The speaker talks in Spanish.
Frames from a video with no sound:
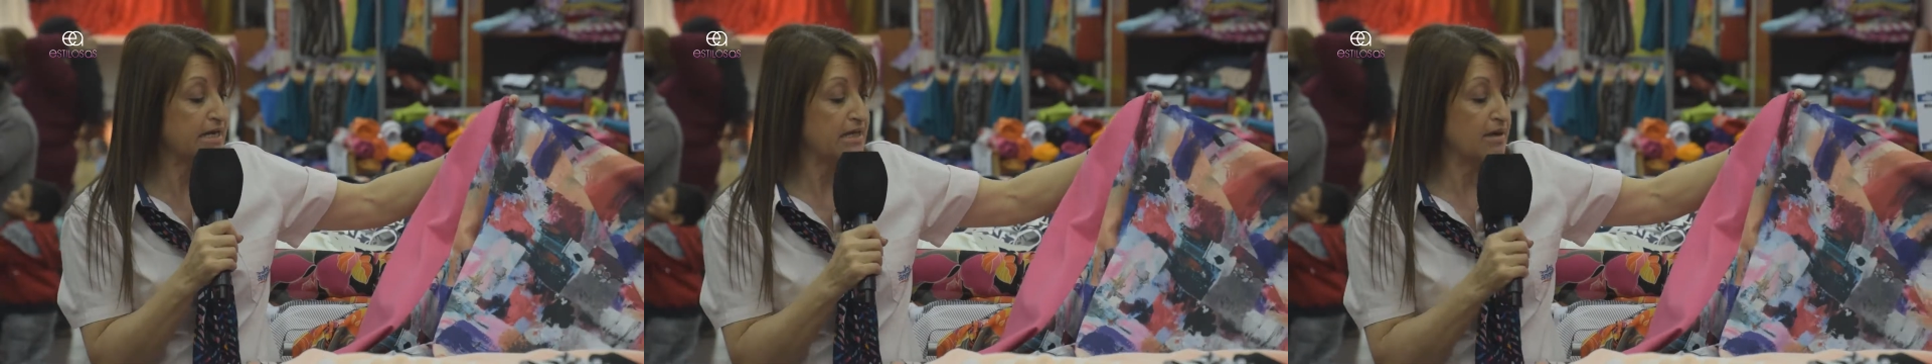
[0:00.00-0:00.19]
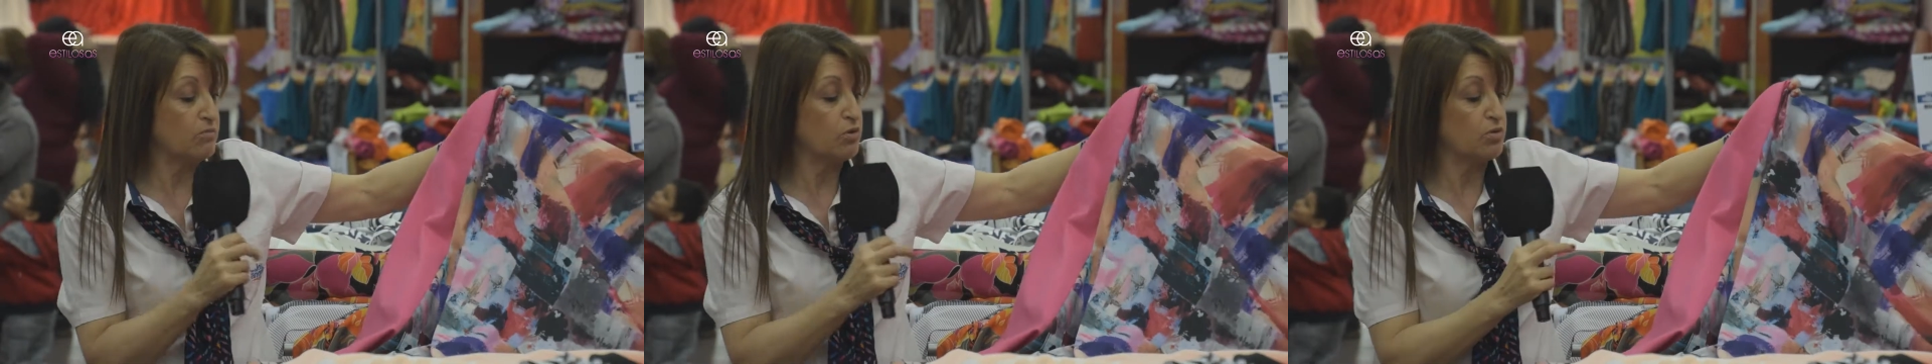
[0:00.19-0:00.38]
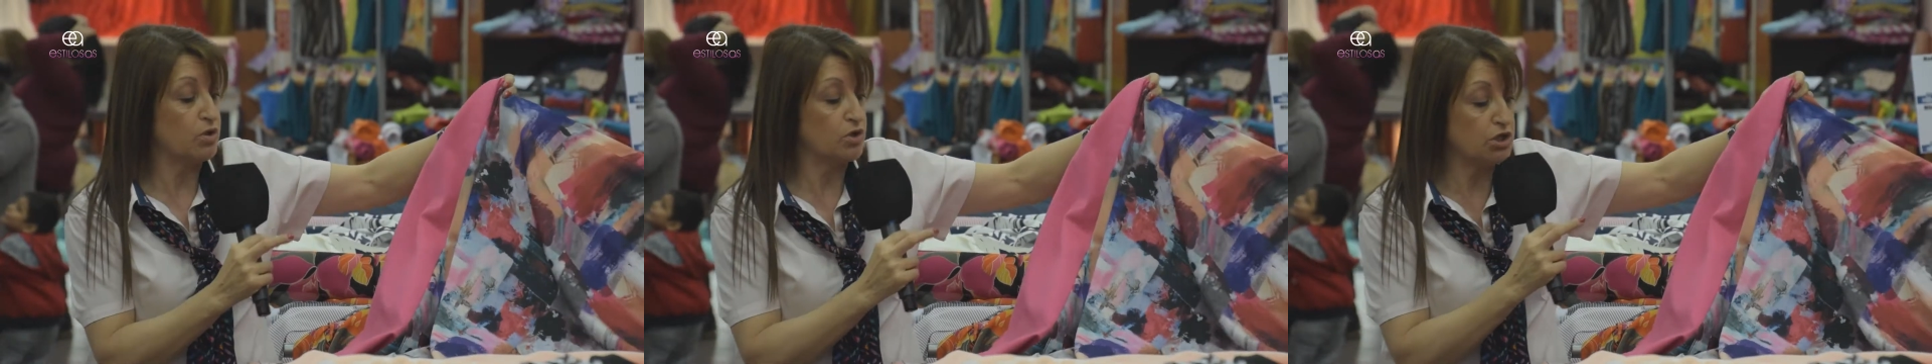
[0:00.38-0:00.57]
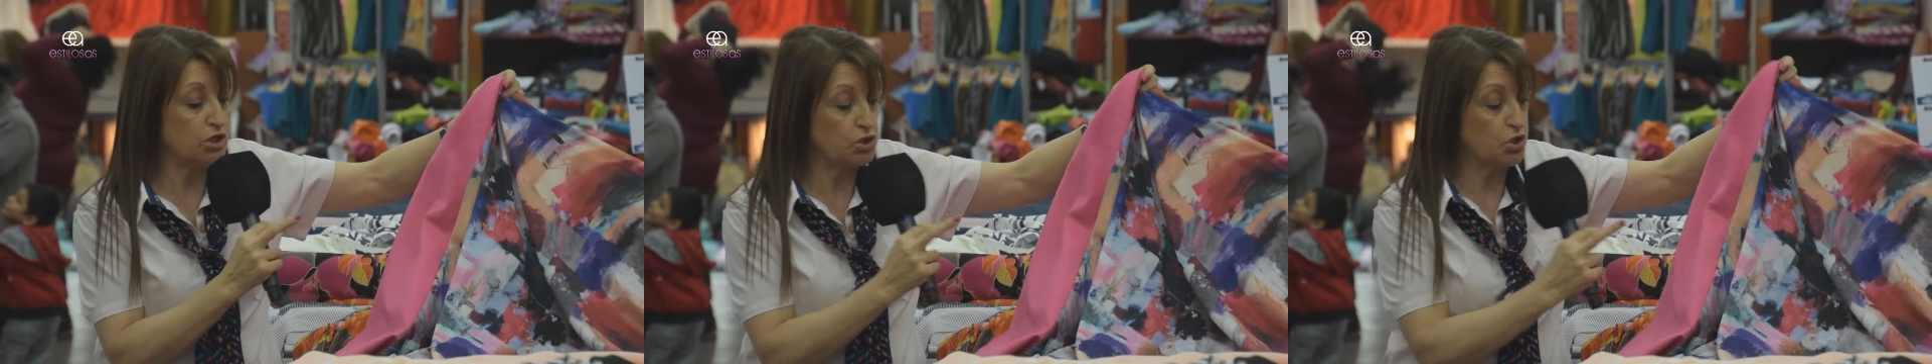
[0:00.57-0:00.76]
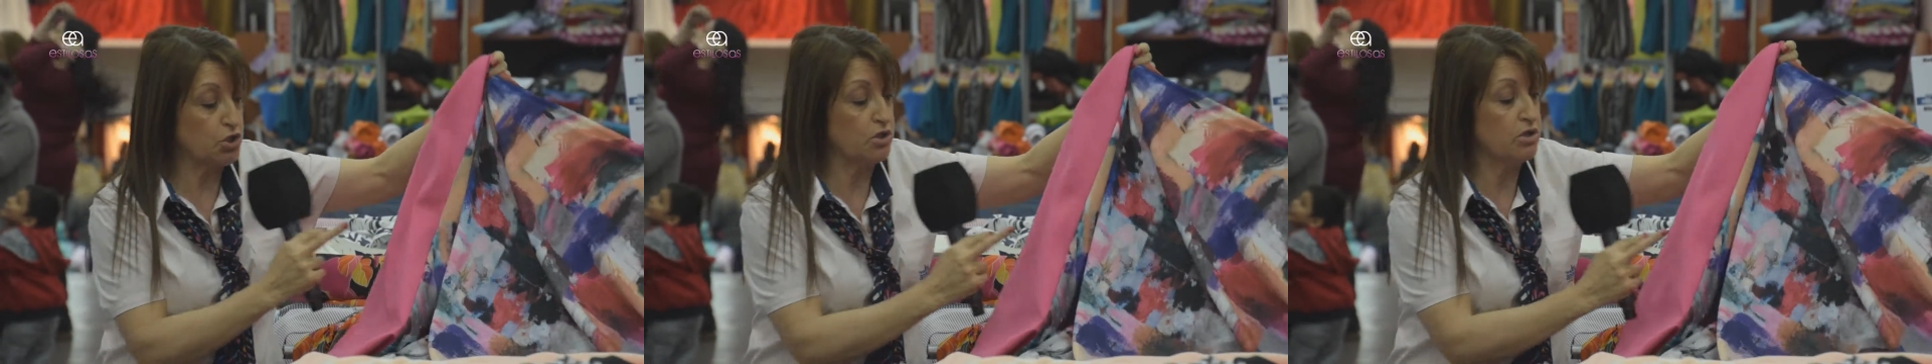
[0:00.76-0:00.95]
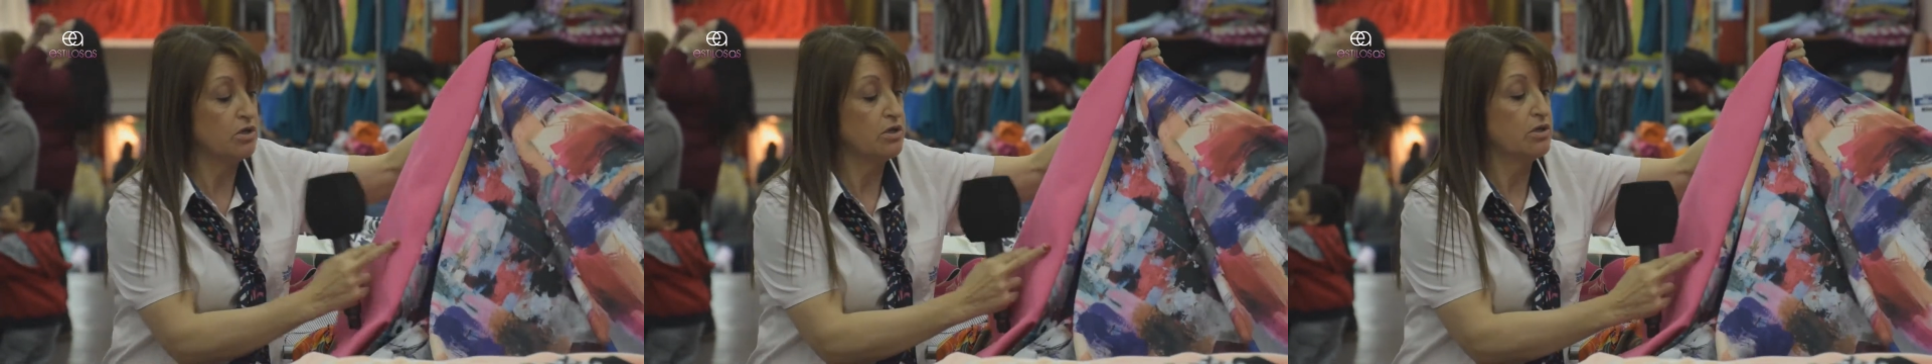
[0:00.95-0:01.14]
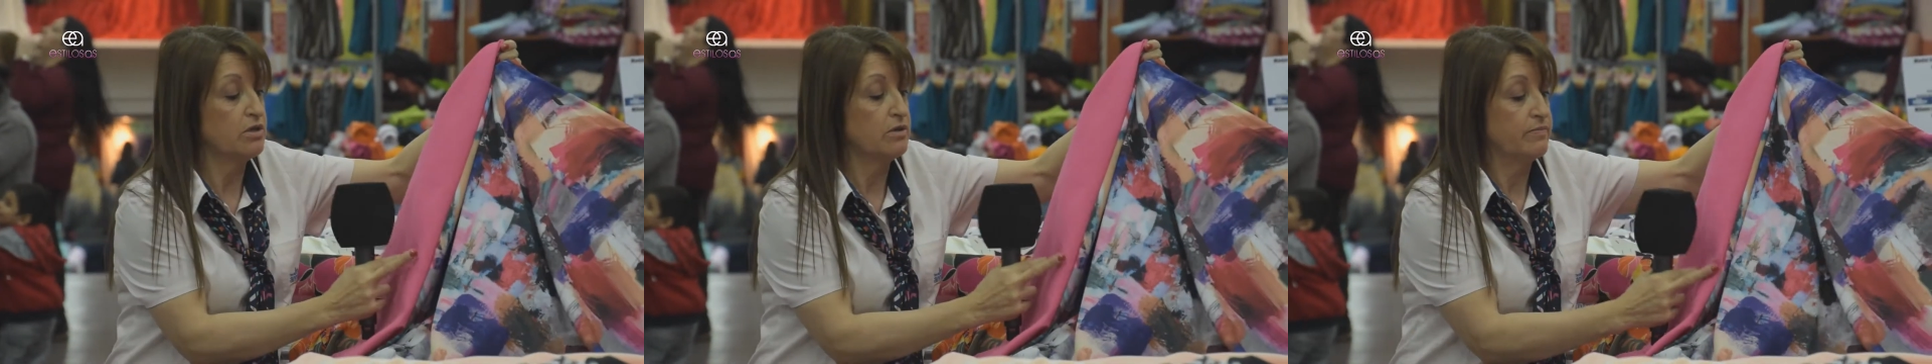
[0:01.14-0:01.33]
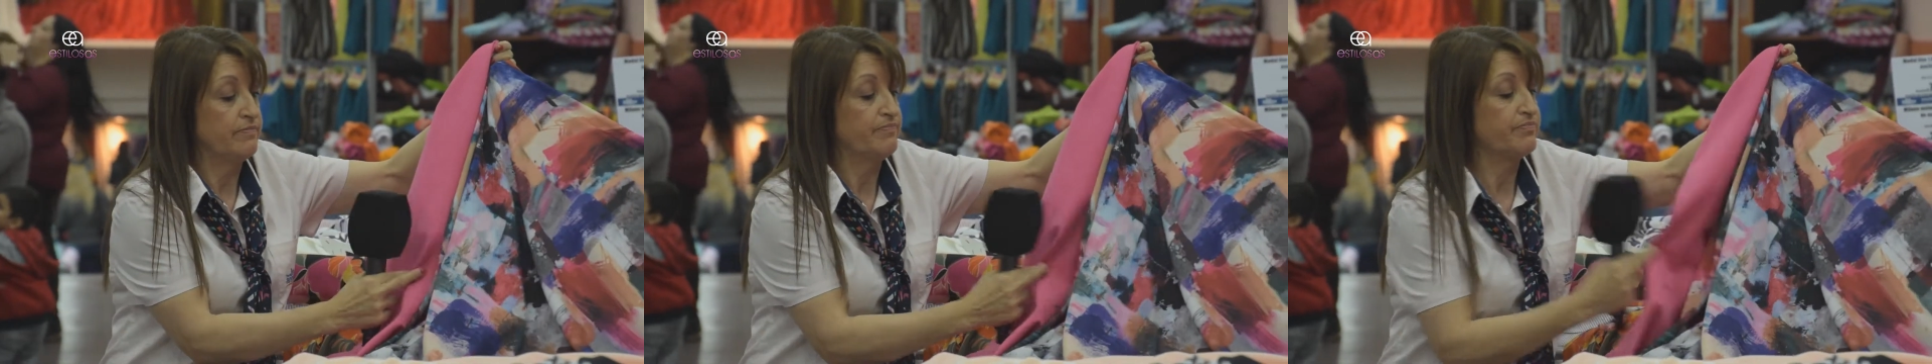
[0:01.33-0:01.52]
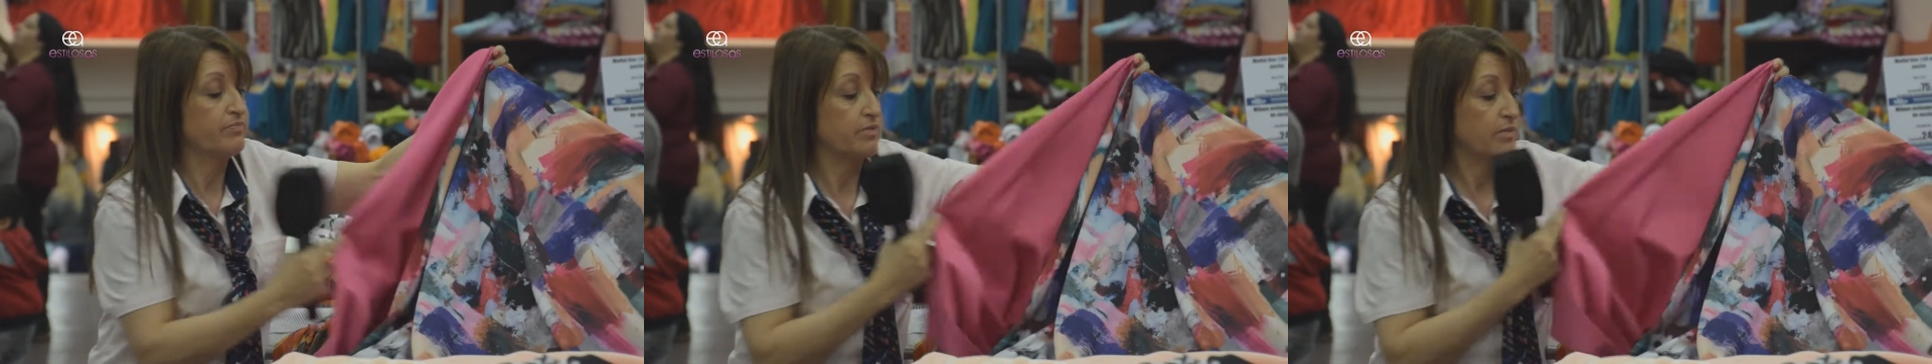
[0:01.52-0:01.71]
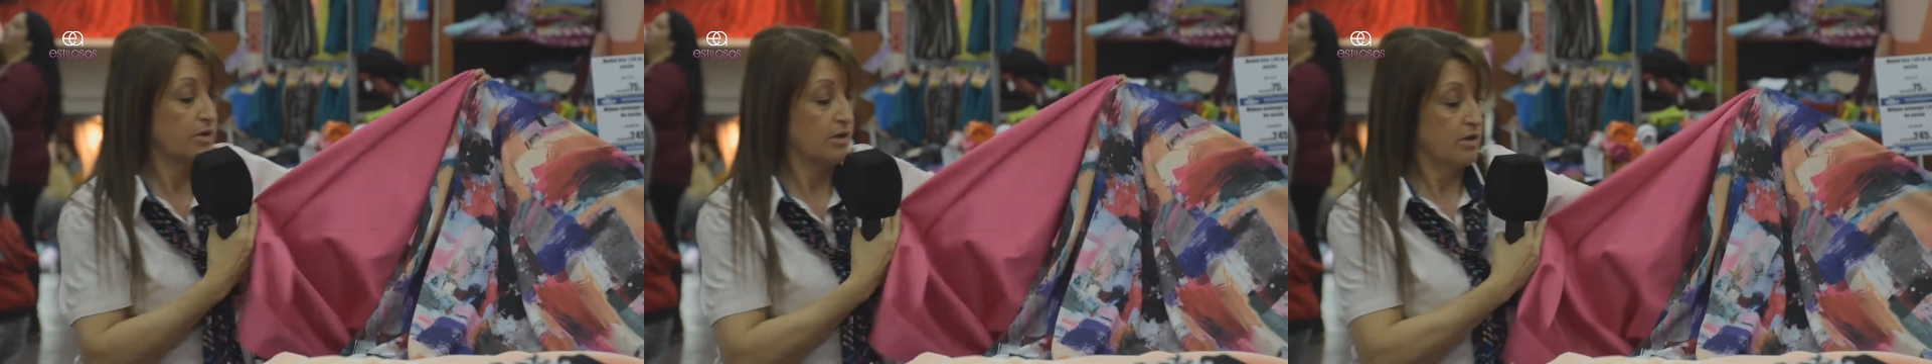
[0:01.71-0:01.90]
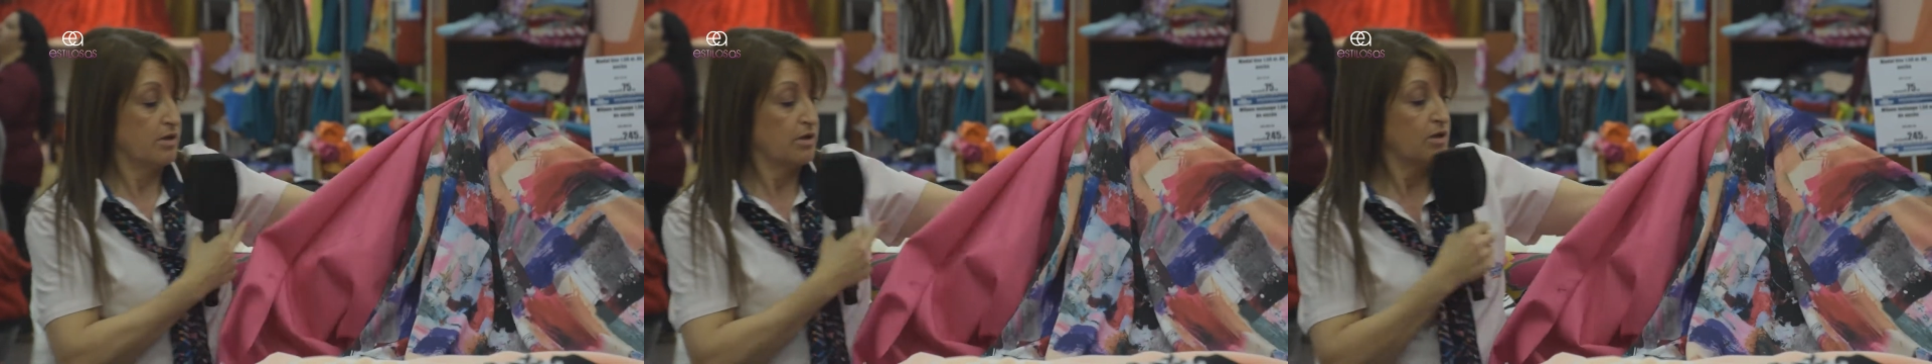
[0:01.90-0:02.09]
queda muy bonito
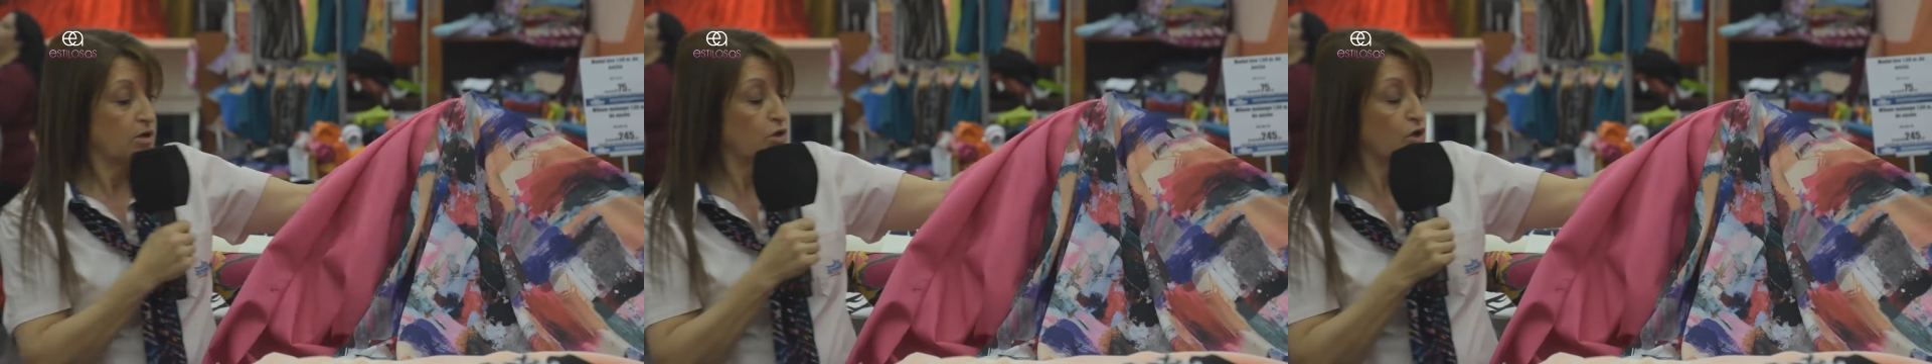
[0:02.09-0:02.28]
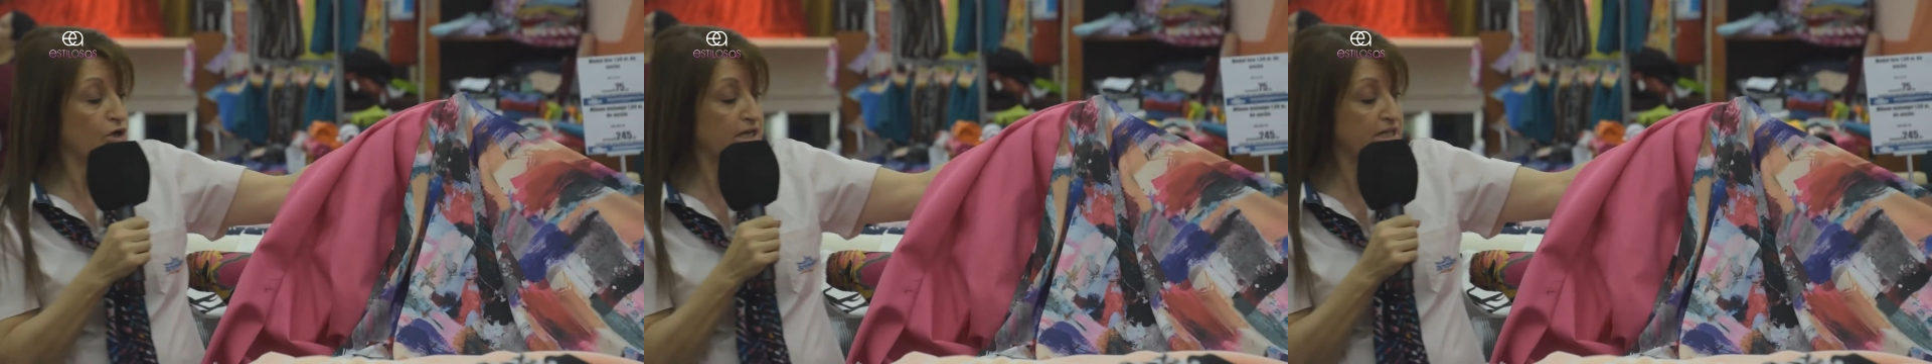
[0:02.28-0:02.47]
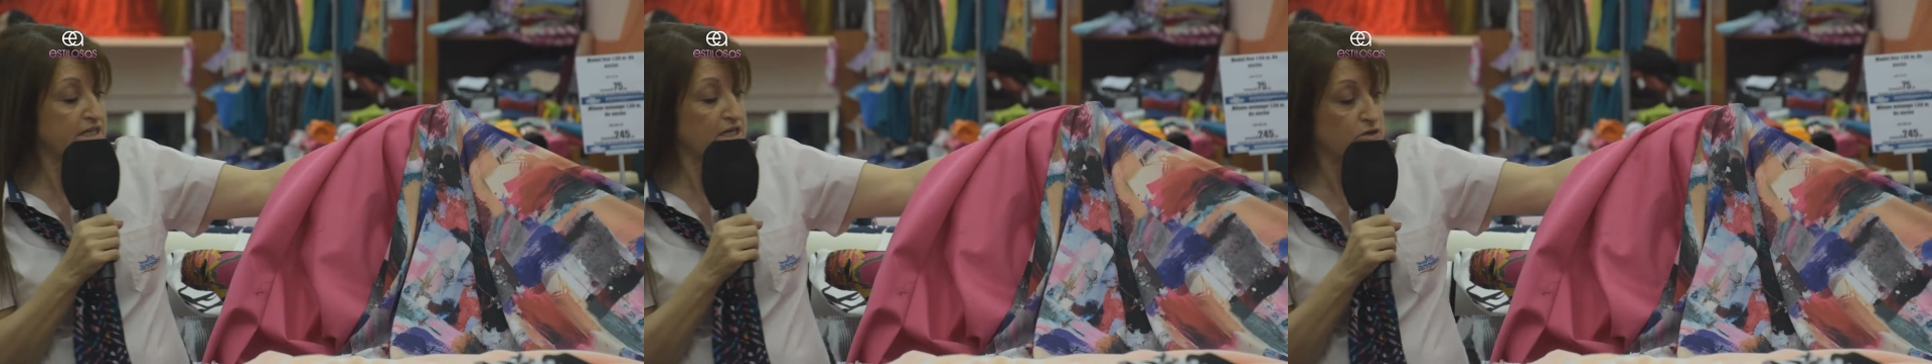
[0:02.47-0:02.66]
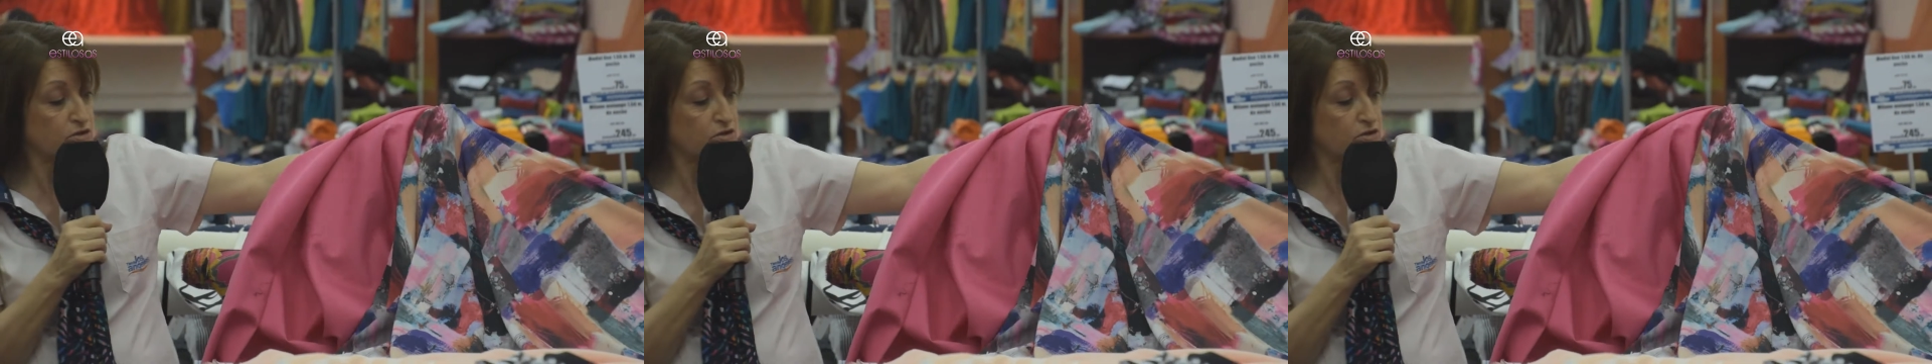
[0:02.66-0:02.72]
con este